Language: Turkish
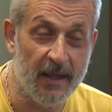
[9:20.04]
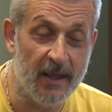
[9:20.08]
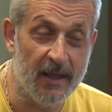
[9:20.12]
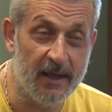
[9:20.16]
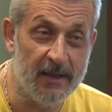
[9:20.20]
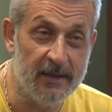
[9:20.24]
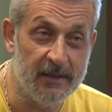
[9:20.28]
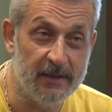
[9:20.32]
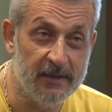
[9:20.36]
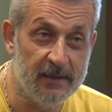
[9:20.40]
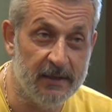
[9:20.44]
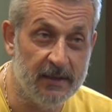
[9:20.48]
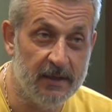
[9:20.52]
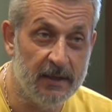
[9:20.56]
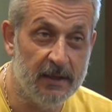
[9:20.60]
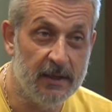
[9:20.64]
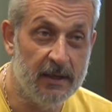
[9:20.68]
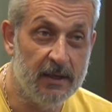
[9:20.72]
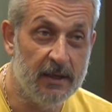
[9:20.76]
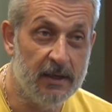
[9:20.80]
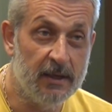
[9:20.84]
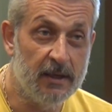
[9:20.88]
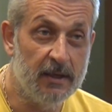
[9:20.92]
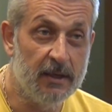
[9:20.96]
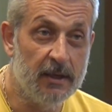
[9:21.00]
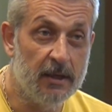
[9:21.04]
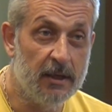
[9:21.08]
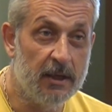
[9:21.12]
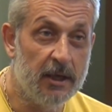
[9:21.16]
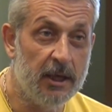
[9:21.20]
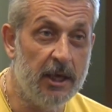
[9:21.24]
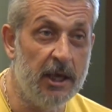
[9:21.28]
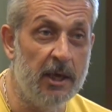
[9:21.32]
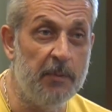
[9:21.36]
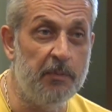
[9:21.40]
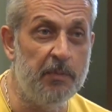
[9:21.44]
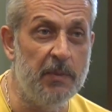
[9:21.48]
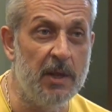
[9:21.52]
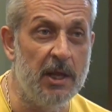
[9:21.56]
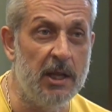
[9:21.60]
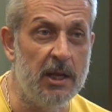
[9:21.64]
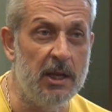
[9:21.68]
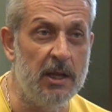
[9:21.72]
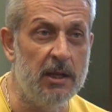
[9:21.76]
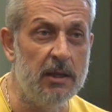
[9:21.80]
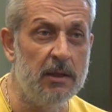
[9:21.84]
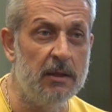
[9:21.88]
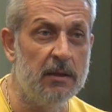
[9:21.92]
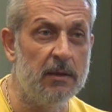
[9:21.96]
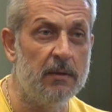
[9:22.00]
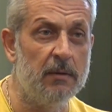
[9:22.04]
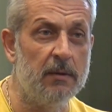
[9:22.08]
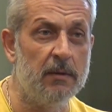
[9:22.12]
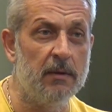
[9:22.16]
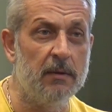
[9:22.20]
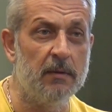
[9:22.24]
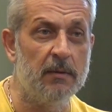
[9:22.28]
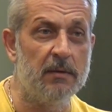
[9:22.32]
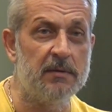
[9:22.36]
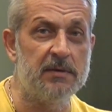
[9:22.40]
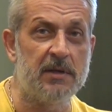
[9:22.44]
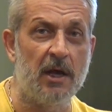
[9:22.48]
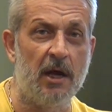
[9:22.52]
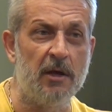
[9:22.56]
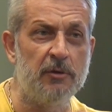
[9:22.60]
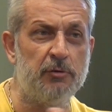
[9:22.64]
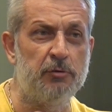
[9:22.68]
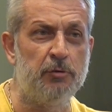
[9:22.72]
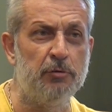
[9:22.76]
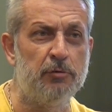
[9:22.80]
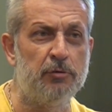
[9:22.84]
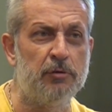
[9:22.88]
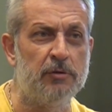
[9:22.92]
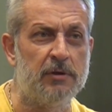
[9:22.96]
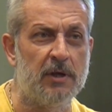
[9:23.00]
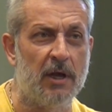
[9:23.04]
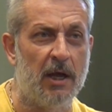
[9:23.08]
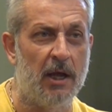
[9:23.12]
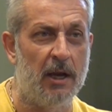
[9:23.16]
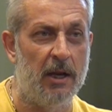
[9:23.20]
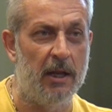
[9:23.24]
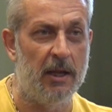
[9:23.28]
İnme nedir abi? İbnenin sansürsüz